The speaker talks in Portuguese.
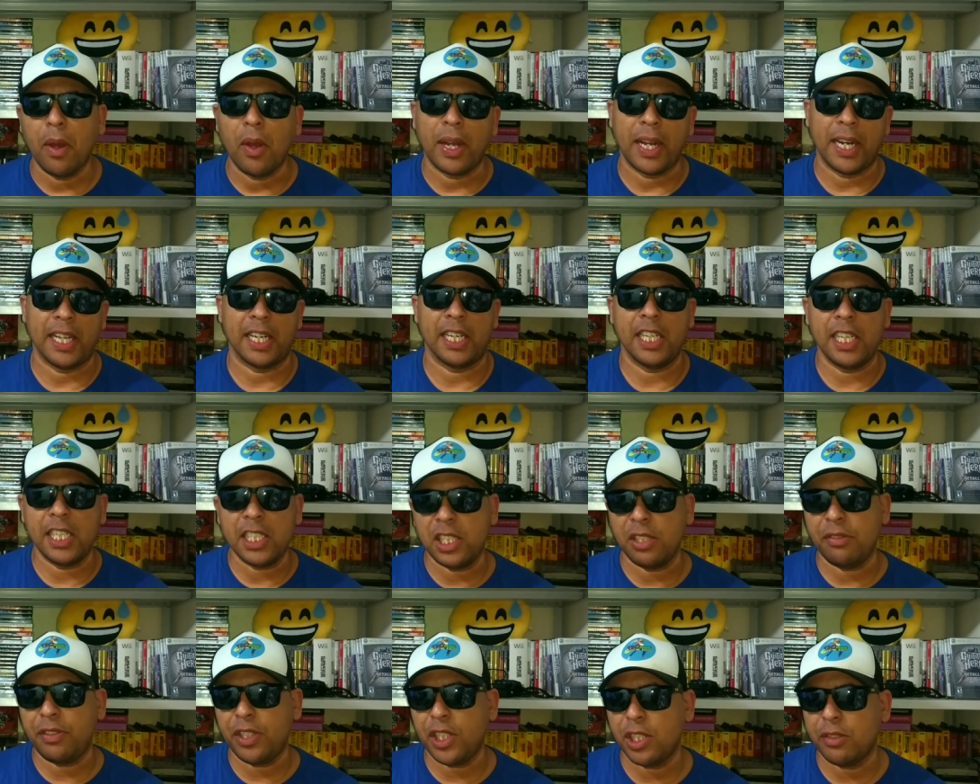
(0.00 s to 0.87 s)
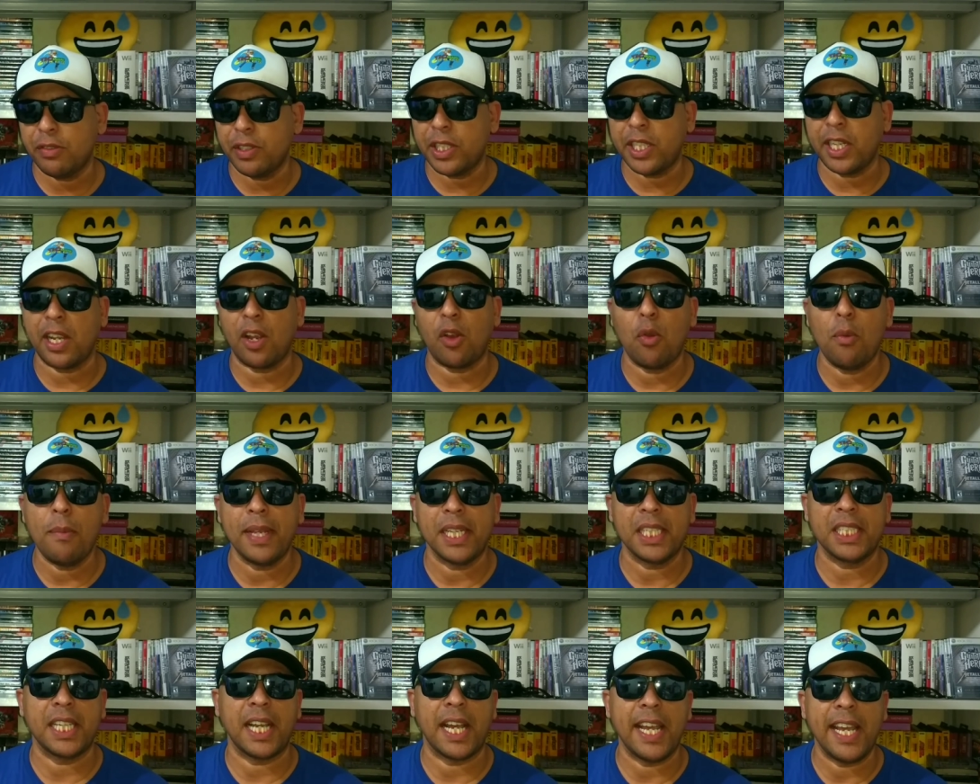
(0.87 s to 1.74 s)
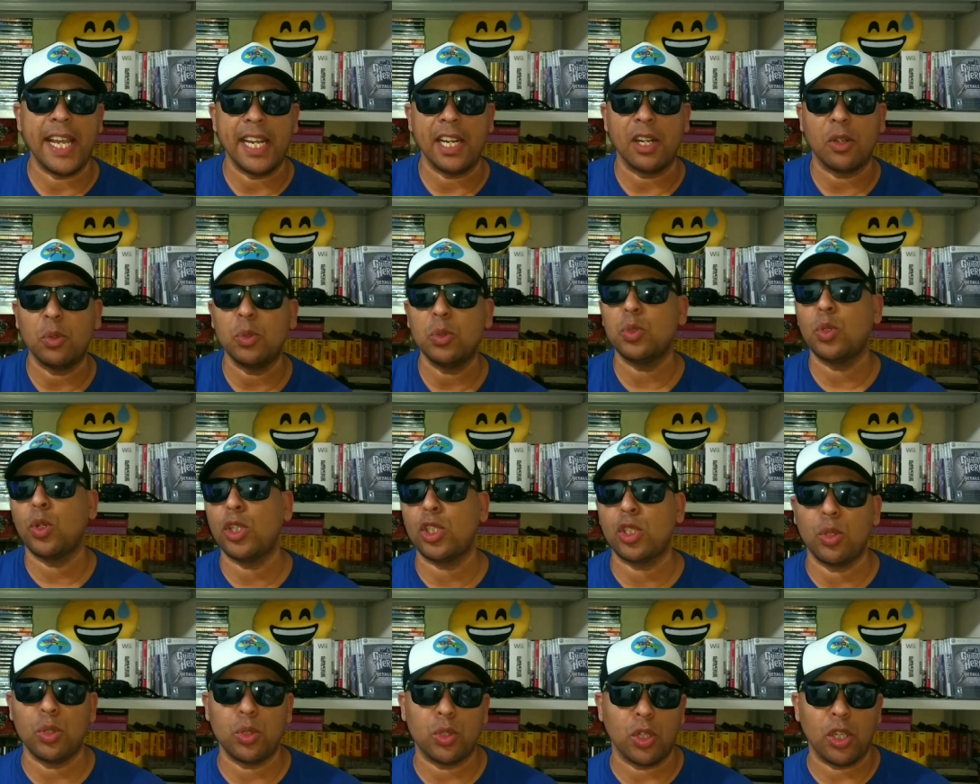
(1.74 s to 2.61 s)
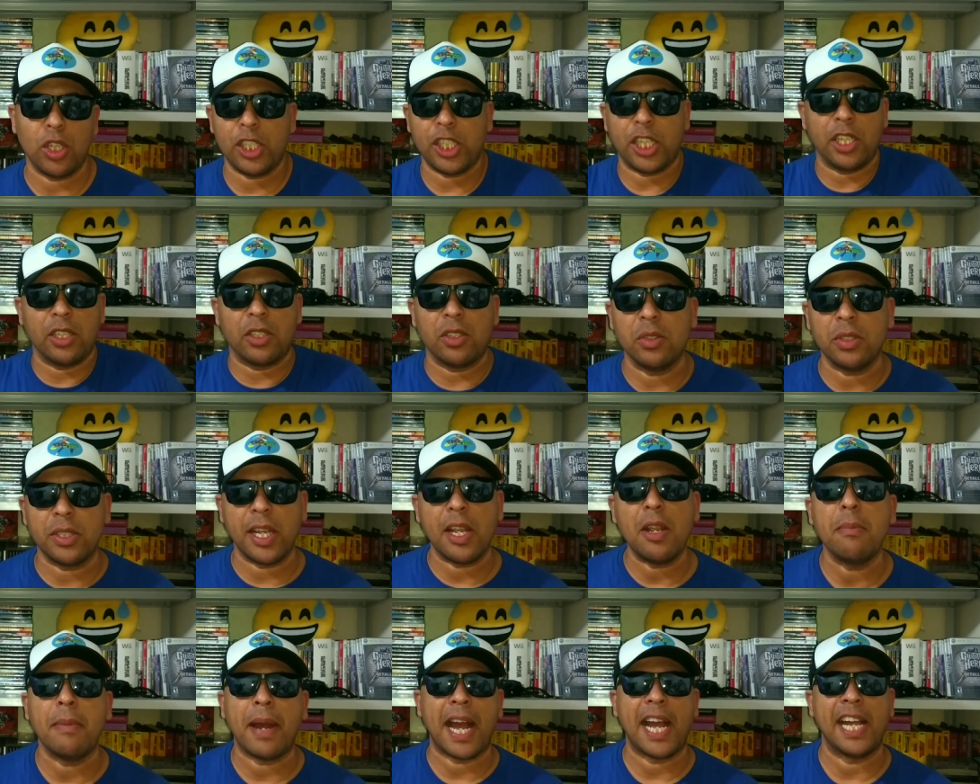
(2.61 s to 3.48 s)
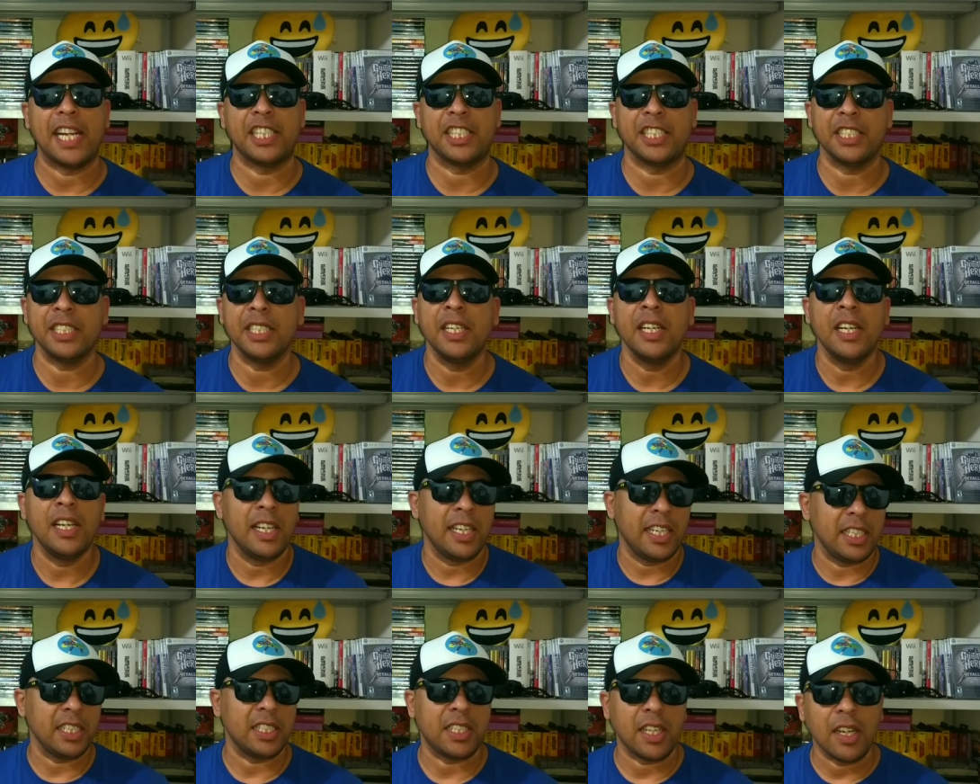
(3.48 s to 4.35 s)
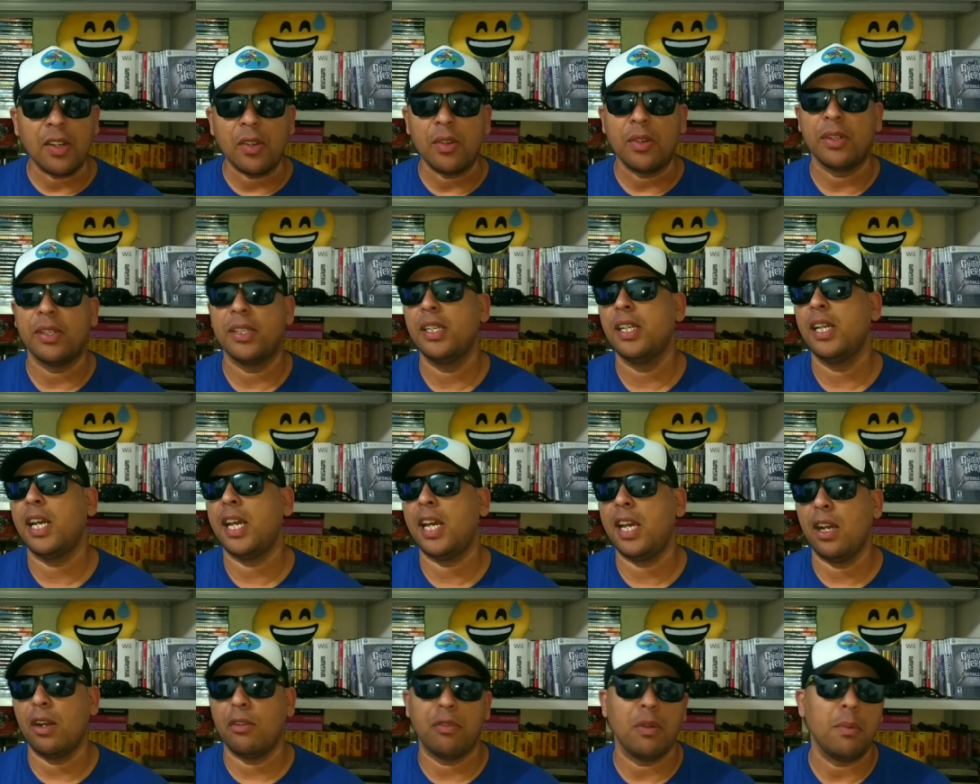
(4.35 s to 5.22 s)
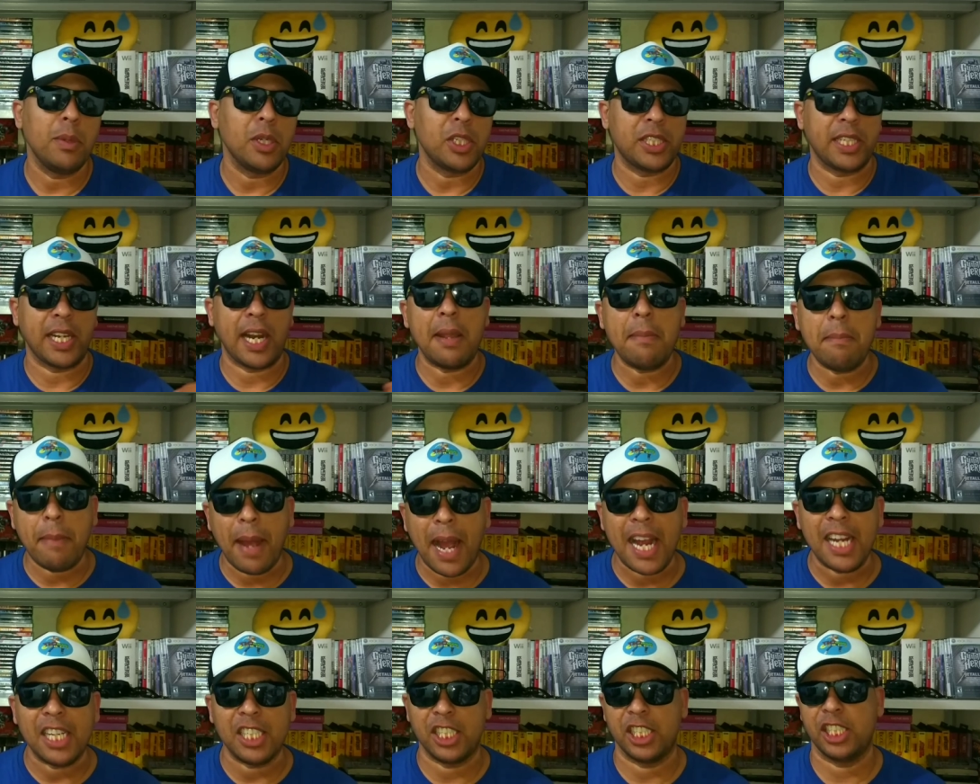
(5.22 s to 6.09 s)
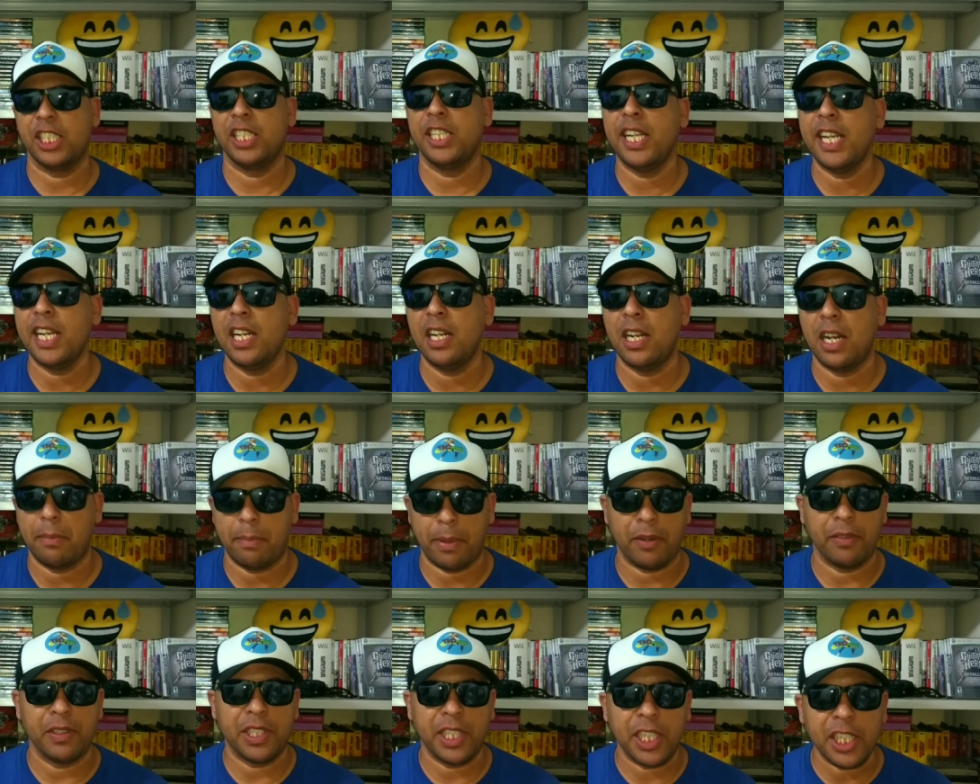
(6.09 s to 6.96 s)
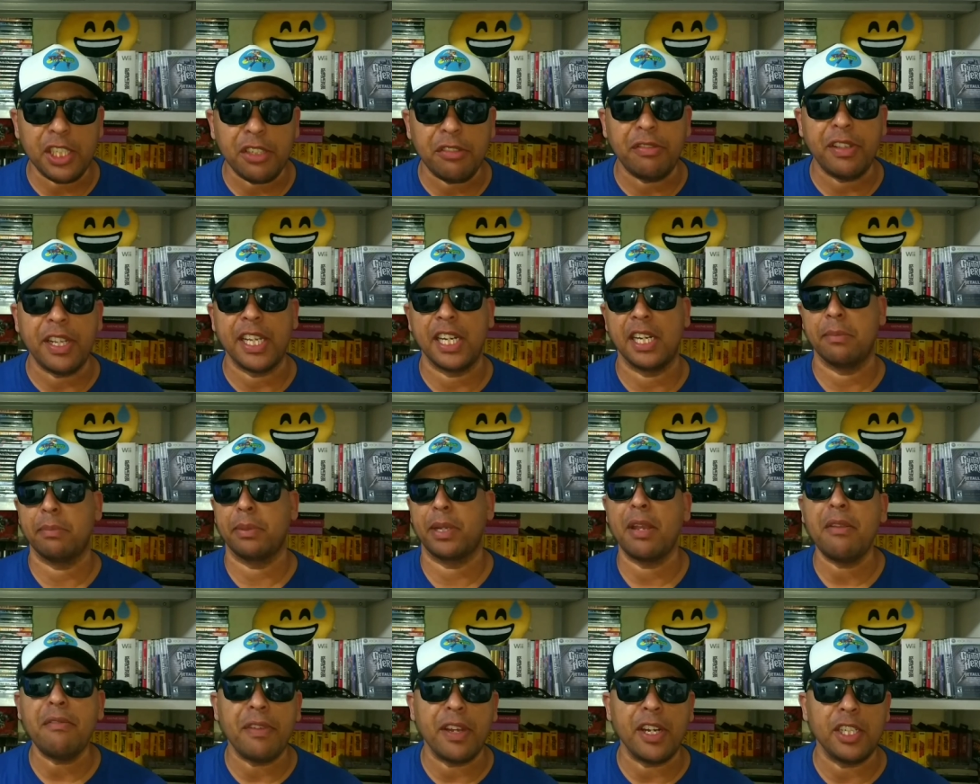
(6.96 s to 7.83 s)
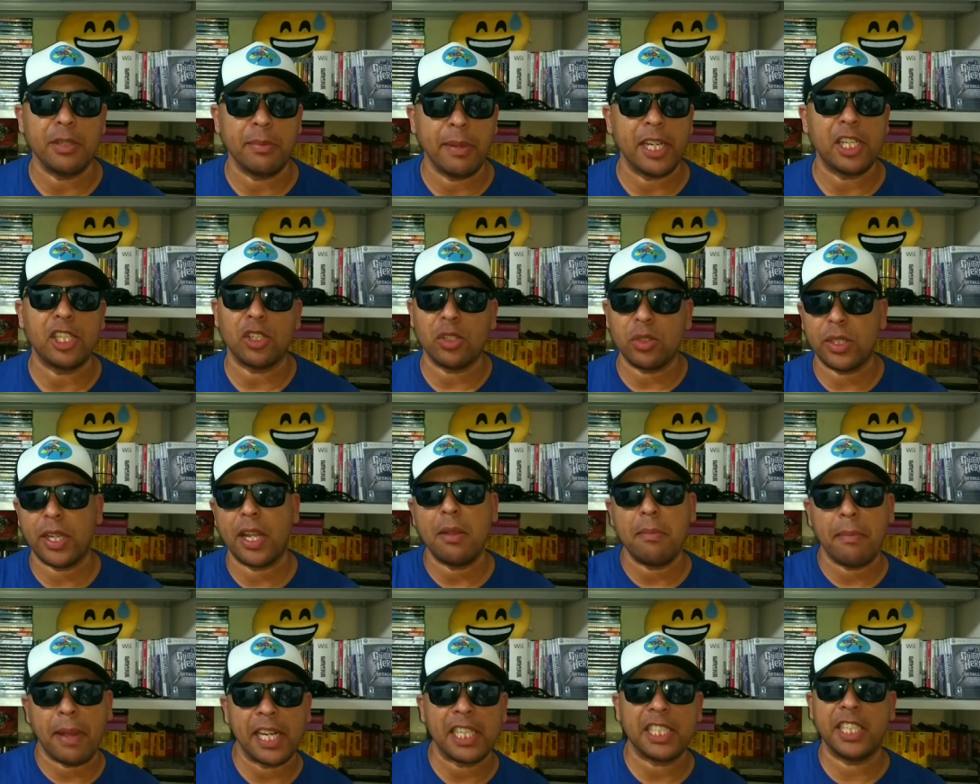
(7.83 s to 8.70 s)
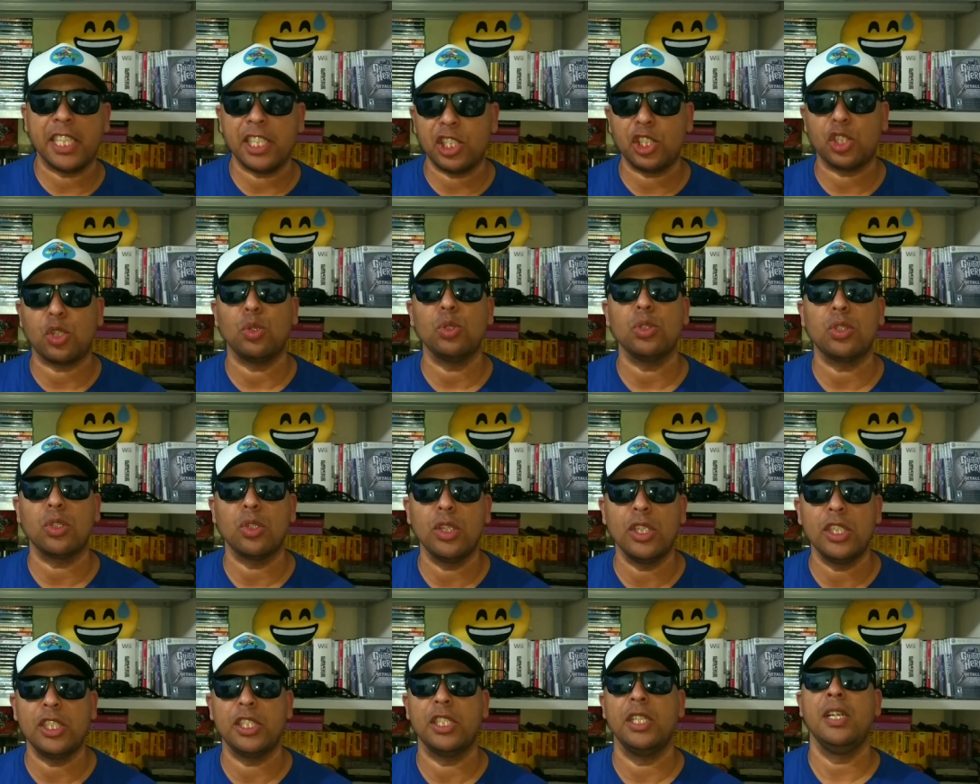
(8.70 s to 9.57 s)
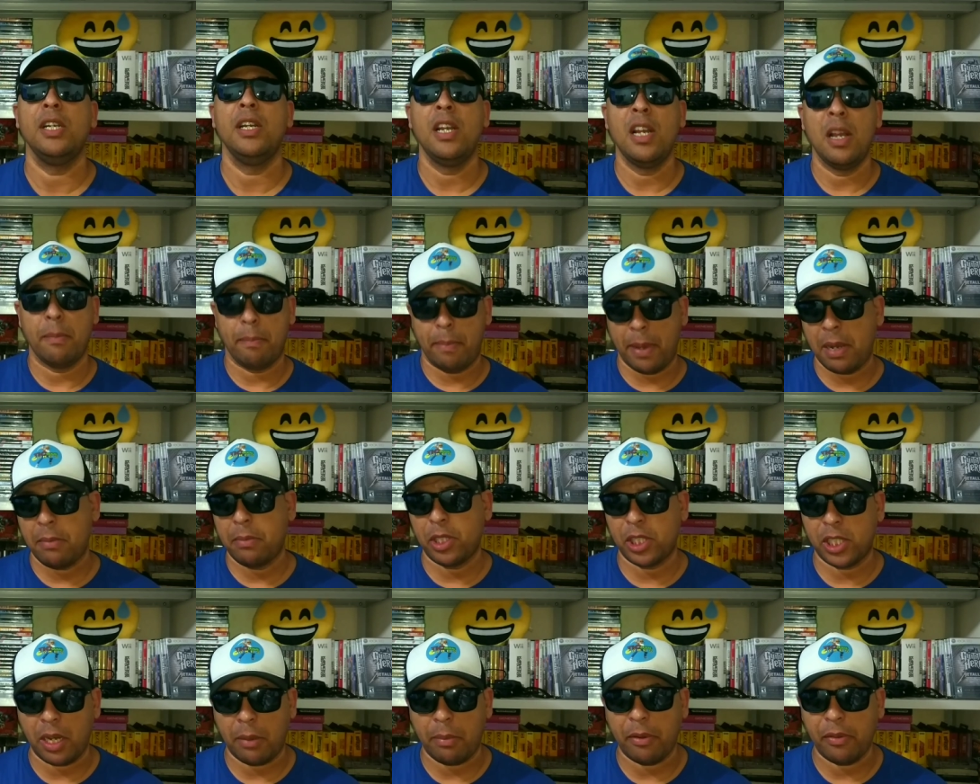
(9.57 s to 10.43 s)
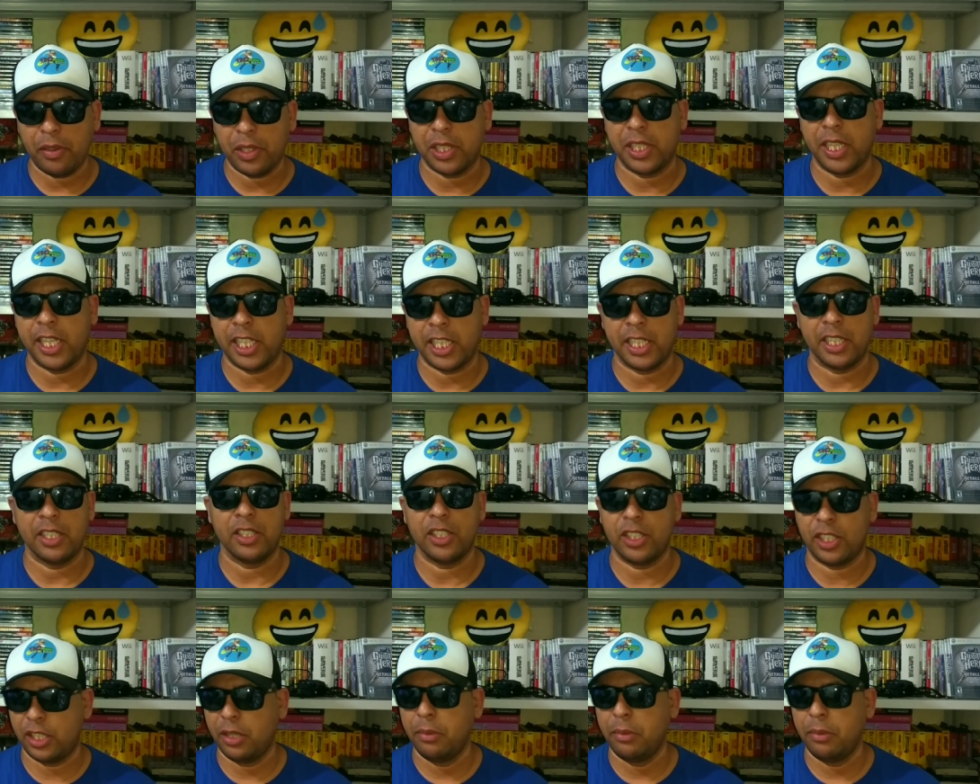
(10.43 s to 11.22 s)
Bom galera, nesse vídeo eu vou ter que começar ele com dois controles que eu não tenho mais, né? Então, é, eu vou mostrar imagens dele, né, para vocês verem, porque infelizmente eu não tenho mais desses controles para mostrar para vocês, né?